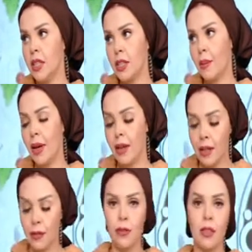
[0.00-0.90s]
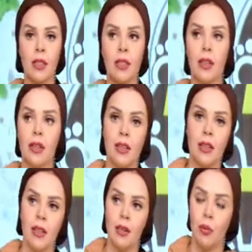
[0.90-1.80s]
لسه بقى ايه في سن
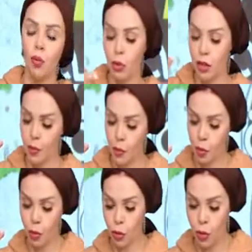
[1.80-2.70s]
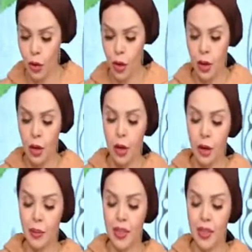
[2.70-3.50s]
الايه البلوغ زي ما بيقولوا نمو.